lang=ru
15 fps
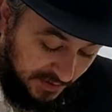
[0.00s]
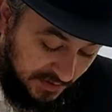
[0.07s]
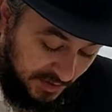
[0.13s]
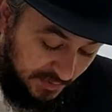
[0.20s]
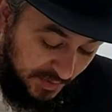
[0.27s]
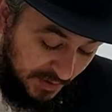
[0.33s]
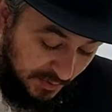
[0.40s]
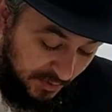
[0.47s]

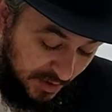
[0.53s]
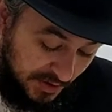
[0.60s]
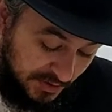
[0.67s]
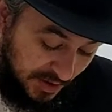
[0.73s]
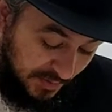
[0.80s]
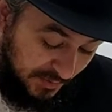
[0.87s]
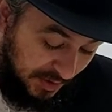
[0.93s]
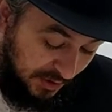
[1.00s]
шибару
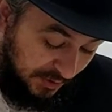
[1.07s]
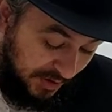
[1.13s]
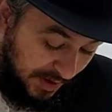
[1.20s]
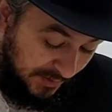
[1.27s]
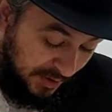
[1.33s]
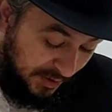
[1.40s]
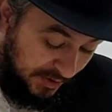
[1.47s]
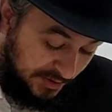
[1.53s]
хашем или
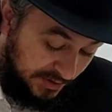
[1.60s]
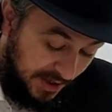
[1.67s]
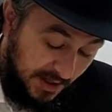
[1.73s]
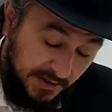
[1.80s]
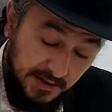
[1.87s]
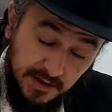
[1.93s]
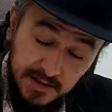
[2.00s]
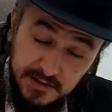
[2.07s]
олям ло
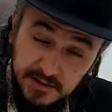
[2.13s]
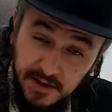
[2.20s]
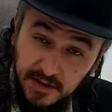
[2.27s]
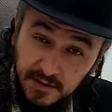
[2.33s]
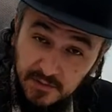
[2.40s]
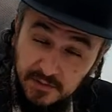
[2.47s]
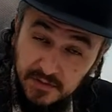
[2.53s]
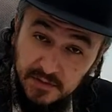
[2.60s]
ицрахти
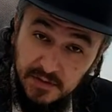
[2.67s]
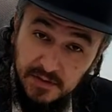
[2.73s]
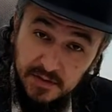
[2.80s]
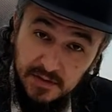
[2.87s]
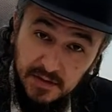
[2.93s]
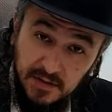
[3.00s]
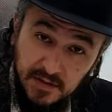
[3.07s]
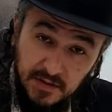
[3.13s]
лезе.
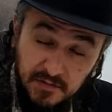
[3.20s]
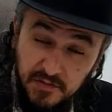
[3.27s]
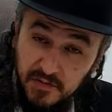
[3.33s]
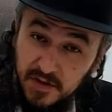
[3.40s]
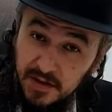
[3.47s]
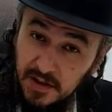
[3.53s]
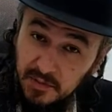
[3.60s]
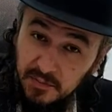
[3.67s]

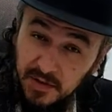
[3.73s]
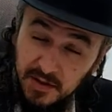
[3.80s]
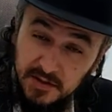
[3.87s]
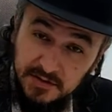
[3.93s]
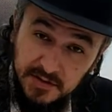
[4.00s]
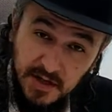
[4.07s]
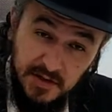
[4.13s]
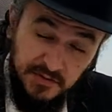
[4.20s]
Рабавик
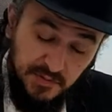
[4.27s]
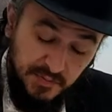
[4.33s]
Мира сразу